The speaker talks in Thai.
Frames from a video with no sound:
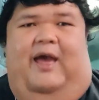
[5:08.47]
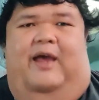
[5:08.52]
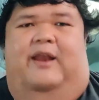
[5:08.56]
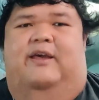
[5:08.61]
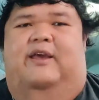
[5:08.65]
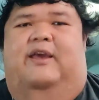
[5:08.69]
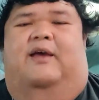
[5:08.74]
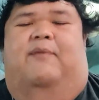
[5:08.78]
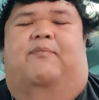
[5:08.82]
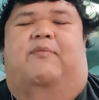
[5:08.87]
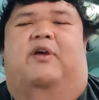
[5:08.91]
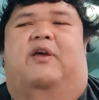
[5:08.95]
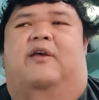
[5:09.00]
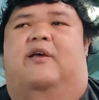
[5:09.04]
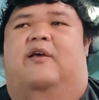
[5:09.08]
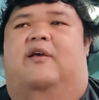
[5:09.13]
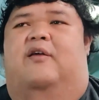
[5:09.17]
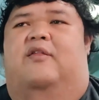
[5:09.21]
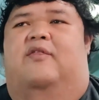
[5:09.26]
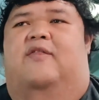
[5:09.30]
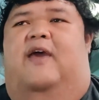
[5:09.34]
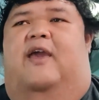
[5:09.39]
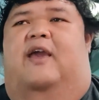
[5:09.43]
เลยครับ
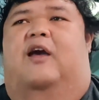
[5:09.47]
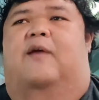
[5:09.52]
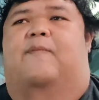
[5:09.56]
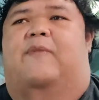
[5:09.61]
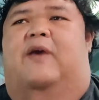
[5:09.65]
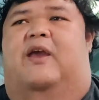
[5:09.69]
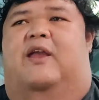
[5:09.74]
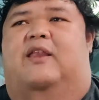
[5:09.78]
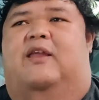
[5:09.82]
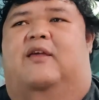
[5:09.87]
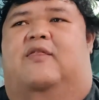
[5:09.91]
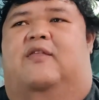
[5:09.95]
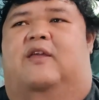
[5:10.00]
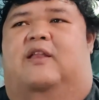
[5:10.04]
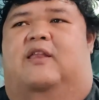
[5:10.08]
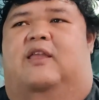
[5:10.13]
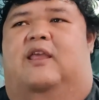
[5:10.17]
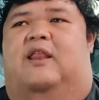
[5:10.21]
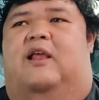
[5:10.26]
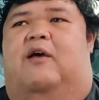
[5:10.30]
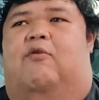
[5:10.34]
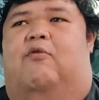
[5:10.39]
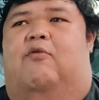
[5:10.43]
ใส่เข้าไปเนี่ยสิ่ง
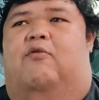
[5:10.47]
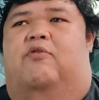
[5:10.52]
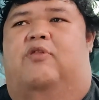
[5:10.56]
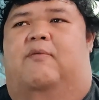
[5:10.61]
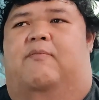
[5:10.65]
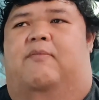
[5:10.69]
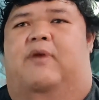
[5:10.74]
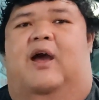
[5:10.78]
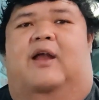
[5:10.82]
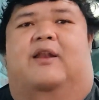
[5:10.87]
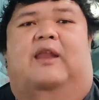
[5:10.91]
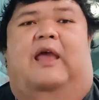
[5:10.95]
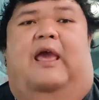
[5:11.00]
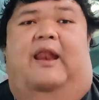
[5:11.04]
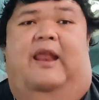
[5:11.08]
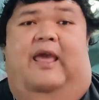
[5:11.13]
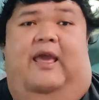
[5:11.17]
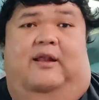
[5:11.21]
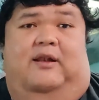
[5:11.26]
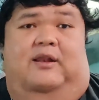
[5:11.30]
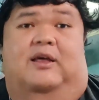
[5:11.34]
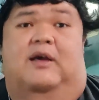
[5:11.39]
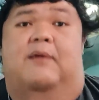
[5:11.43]
ที่เราสัมผัสได้แร
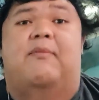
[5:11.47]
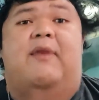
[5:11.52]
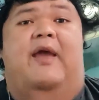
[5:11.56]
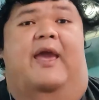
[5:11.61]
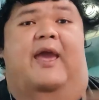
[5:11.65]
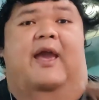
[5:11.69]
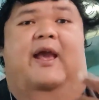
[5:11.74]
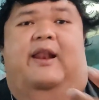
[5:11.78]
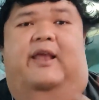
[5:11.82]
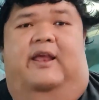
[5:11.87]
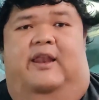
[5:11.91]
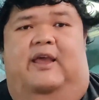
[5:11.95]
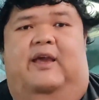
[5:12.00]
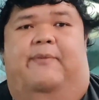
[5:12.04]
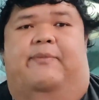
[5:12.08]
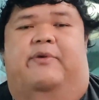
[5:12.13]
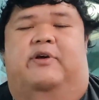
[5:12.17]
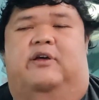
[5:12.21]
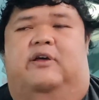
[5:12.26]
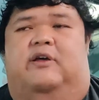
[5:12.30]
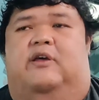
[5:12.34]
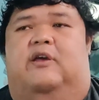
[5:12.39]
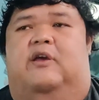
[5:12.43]
กเริ่มแรกเลยนะครับ
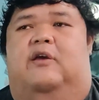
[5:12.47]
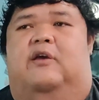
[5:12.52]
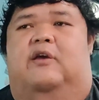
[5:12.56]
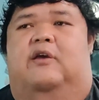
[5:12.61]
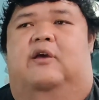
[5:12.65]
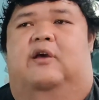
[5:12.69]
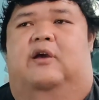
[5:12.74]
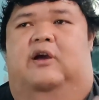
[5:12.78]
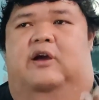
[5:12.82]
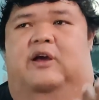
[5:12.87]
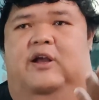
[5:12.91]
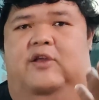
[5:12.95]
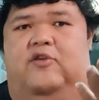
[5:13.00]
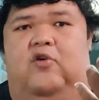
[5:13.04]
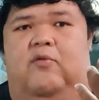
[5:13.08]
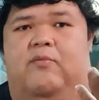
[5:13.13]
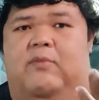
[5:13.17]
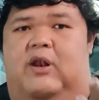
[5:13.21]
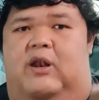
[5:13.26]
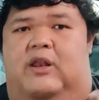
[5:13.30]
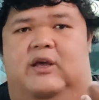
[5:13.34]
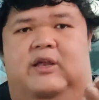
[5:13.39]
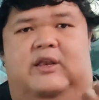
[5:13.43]
คือเครื่องยน
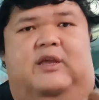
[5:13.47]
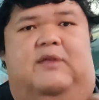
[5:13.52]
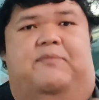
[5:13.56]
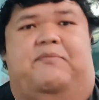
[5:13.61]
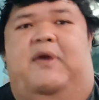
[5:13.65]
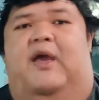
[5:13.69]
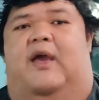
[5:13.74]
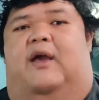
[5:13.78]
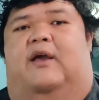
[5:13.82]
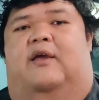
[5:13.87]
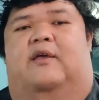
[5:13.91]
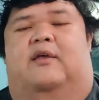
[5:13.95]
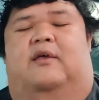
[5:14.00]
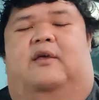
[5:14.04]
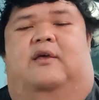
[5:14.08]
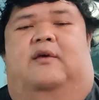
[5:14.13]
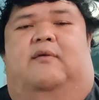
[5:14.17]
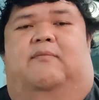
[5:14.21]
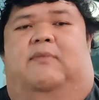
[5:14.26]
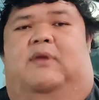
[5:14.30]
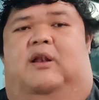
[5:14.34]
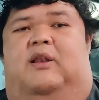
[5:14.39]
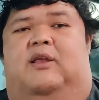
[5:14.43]
ต์มันลื่นขึ้นมาก
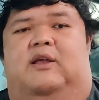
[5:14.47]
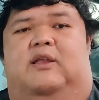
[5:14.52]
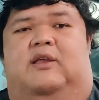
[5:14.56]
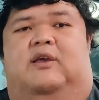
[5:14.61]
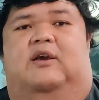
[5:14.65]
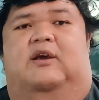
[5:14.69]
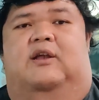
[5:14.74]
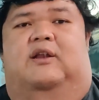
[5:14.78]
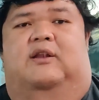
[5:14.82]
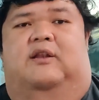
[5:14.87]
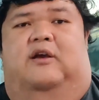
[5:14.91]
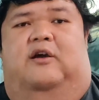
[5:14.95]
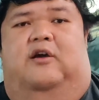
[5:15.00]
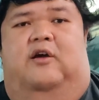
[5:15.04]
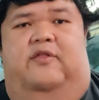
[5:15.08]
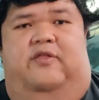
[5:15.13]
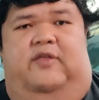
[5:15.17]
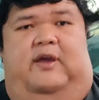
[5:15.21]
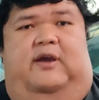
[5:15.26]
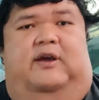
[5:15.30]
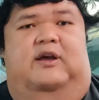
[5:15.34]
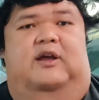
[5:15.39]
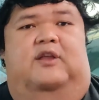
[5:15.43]
แล้วก็
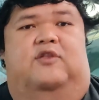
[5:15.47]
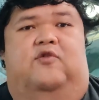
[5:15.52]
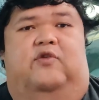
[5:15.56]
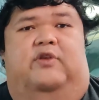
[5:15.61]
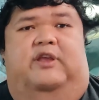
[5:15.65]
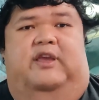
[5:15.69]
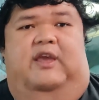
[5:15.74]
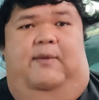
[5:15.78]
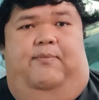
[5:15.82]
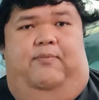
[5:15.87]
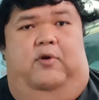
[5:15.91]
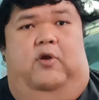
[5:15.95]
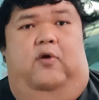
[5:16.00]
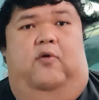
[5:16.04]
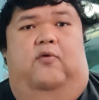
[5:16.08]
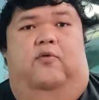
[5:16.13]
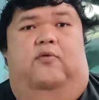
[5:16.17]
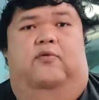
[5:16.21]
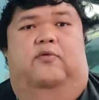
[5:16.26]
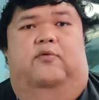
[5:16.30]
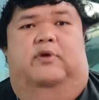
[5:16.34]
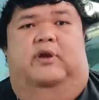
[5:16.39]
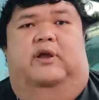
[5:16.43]
เสียงเครื่องยนต์เงียบลง
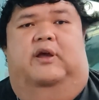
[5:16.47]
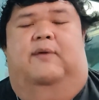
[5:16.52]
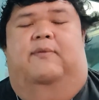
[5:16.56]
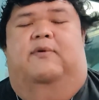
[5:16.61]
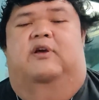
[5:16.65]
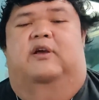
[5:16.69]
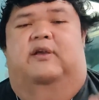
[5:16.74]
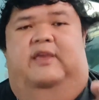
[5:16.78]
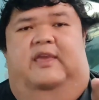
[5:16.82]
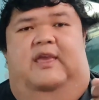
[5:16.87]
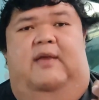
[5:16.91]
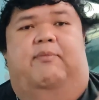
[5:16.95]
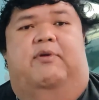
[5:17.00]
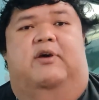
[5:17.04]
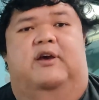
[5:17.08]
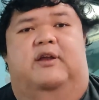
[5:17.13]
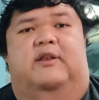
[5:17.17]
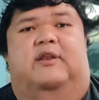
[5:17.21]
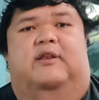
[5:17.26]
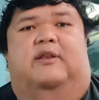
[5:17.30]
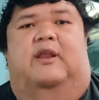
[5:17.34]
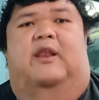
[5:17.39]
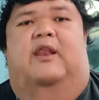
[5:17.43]
นะครับคือเงียบขึ้
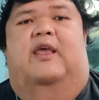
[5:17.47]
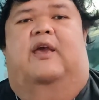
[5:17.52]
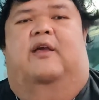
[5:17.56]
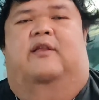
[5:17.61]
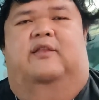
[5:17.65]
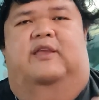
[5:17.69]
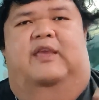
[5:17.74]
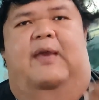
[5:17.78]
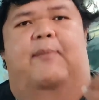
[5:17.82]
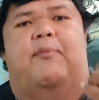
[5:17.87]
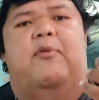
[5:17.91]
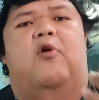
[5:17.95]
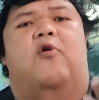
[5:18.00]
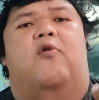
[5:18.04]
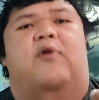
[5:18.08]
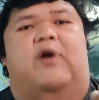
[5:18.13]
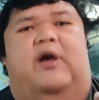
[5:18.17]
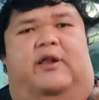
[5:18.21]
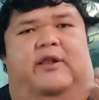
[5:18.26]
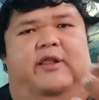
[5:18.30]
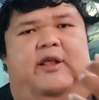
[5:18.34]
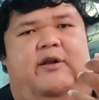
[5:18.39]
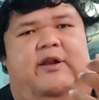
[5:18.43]
นนั่นแหละเงียบลง
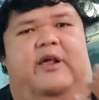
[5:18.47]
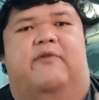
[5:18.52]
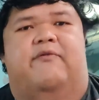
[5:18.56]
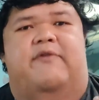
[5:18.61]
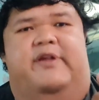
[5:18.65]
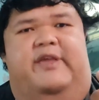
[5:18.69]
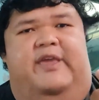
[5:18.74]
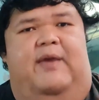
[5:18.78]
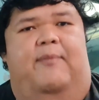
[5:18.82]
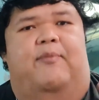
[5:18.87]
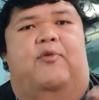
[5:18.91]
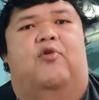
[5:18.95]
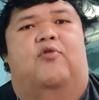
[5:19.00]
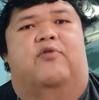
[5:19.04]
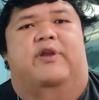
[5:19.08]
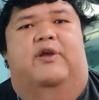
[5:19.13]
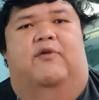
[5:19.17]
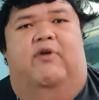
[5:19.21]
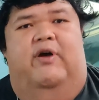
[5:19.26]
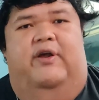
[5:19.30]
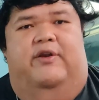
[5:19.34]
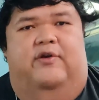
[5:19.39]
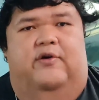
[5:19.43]
ต้องเรียกว่าเงียบลง
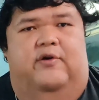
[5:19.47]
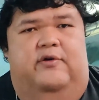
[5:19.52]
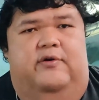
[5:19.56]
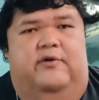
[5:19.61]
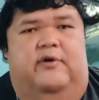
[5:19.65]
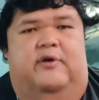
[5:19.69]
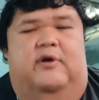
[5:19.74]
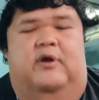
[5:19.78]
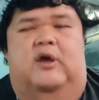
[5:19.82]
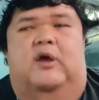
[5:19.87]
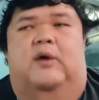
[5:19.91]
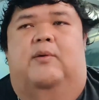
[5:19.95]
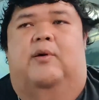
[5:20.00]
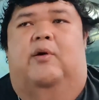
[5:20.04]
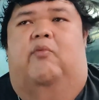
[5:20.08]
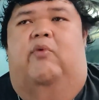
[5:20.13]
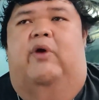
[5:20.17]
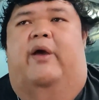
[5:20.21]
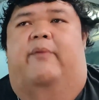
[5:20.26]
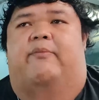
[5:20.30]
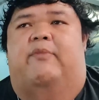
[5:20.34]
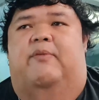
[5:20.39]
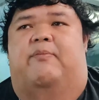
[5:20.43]
ดีกว่าเนาะเพราะ
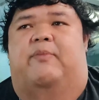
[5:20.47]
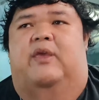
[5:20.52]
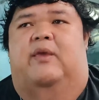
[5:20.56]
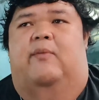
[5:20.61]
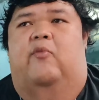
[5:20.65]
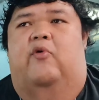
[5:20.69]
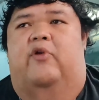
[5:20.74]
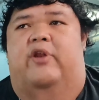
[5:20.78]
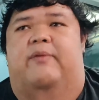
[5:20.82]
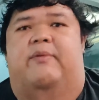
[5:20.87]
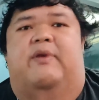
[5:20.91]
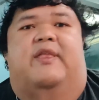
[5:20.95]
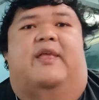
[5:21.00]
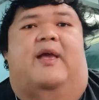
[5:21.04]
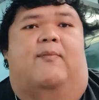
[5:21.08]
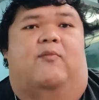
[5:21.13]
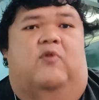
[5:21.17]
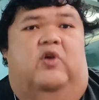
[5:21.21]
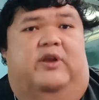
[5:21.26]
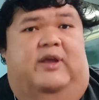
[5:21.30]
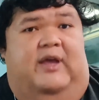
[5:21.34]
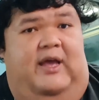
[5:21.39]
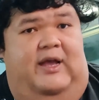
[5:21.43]
ว่ามันมีโมลิมินัม
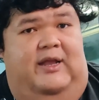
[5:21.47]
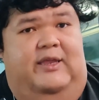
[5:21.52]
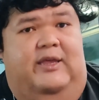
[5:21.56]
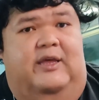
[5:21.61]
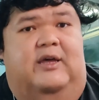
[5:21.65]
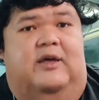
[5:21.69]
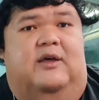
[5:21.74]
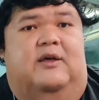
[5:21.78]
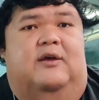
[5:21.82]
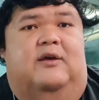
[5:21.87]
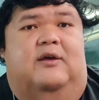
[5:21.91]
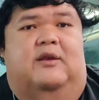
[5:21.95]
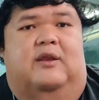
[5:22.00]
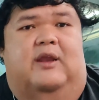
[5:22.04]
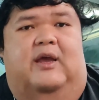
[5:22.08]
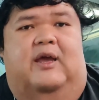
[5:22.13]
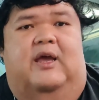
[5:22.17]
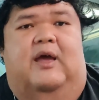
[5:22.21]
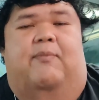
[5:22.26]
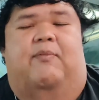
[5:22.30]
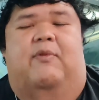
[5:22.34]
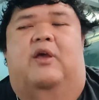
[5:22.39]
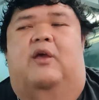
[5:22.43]
ค่อนข้างเยอะนะ
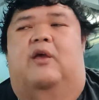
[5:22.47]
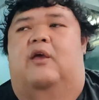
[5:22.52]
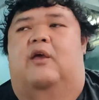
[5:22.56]
ครับ